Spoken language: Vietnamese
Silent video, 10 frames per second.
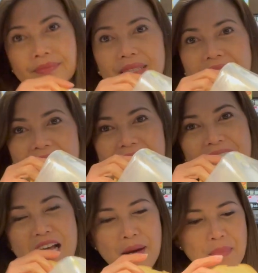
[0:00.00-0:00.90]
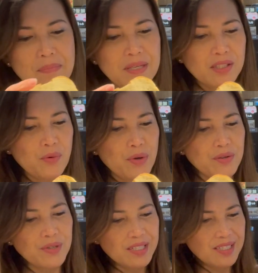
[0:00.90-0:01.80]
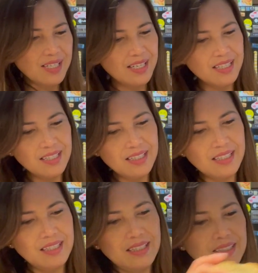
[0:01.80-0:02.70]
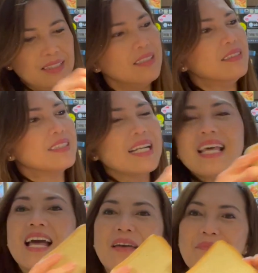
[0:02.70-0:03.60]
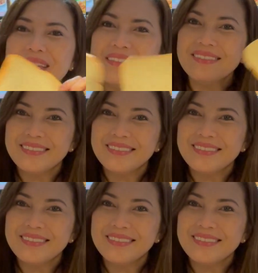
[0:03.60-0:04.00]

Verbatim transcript: thì đây là cái hộp bánh mì sandwich của Hương nè Hương sẽ lấy hai miếng